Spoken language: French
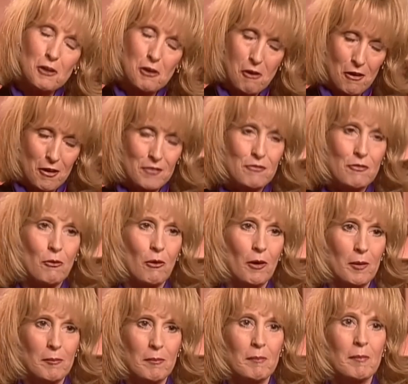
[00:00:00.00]
Bien sûr,
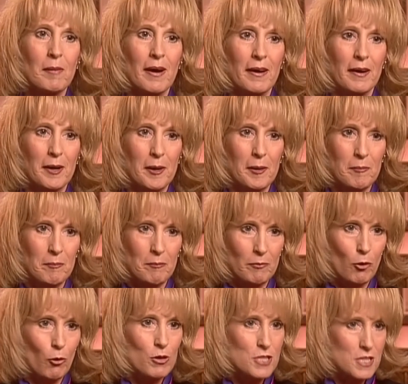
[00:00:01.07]
il gardait tout le
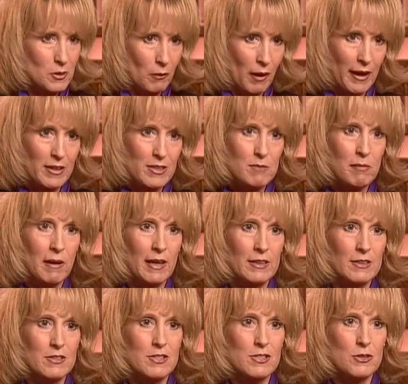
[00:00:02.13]
loisir d'utiliser son
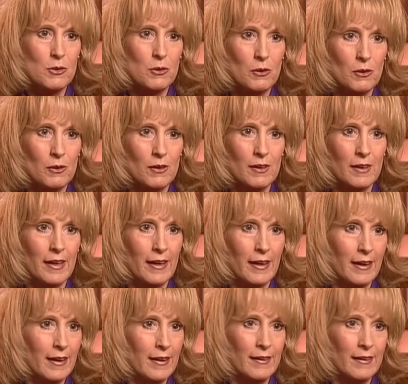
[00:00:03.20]
vélo pour se rendre à l'école.